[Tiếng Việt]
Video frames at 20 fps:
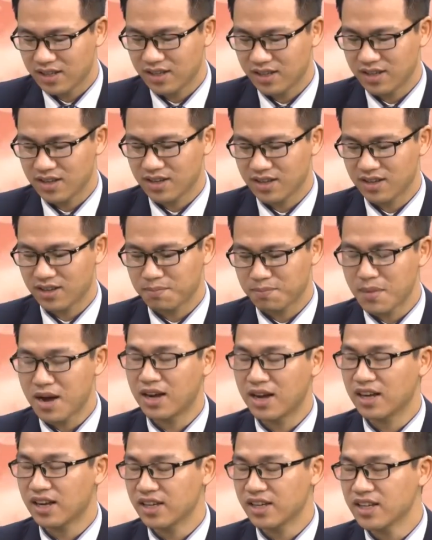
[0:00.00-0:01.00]
Thì à,
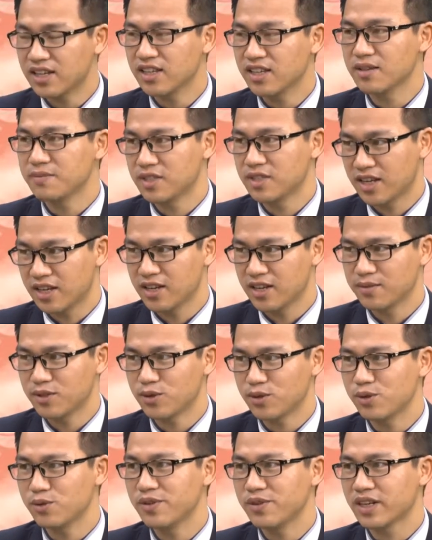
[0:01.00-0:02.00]
bằng cái kinh nghiệm trải nghiệm
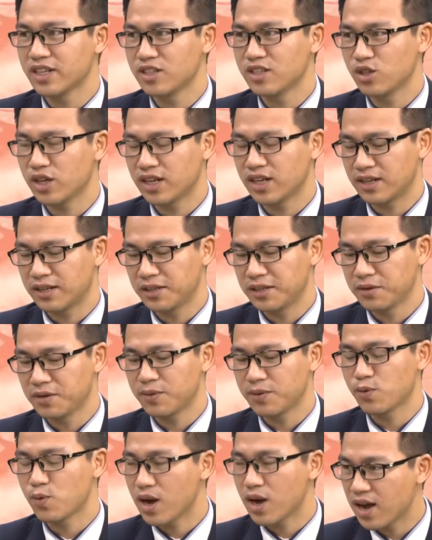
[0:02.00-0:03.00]
trong công việc kinh doanh này nhiều
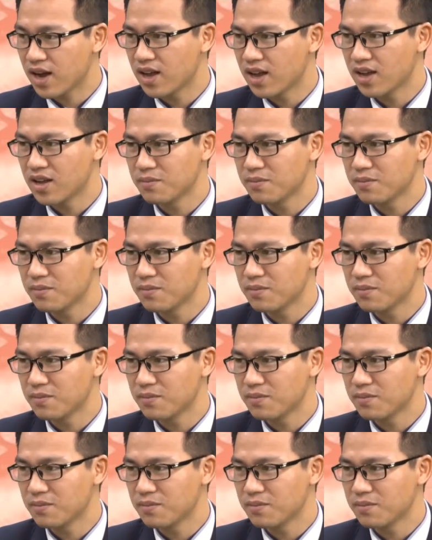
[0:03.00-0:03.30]
năm qua,